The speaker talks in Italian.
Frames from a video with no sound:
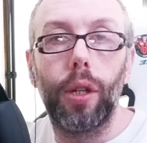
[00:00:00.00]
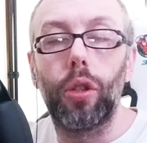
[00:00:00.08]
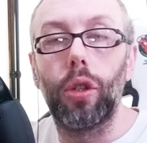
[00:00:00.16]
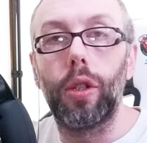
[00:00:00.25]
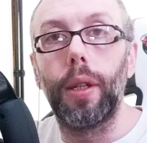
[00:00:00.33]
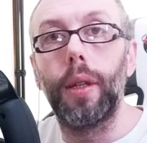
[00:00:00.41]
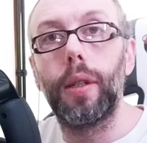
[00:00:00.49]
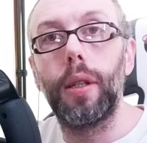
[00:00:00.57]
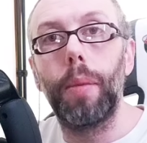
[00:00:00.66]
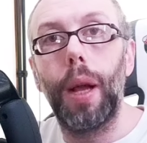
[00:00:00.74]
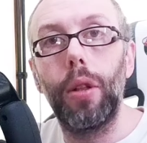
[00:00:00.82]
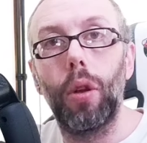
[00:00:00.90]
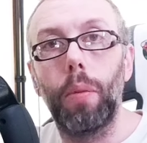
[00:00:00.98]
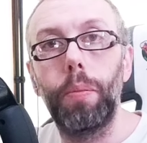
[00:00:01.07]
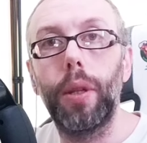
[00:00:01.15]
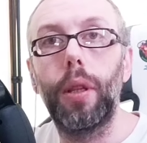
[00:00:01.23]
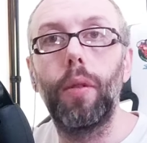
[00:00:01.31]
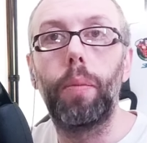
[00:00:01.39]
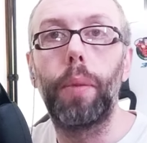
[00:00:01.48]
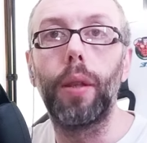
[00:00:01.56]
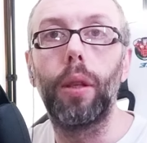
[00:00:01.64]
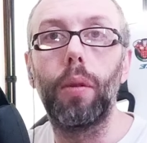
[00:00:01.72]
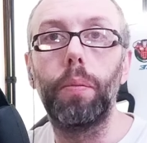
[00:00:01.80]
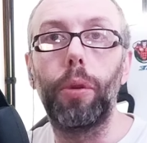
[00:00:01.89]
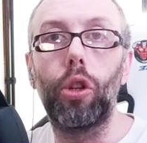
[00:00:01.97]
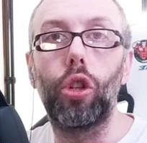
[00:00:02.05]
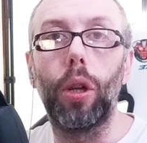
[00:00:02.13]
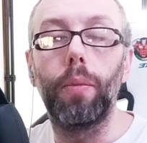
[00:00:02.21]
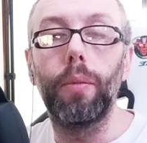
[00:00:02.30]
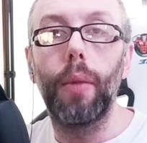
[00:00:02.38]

e a sostenersi meglio, l'obiettivo è prendere un PC.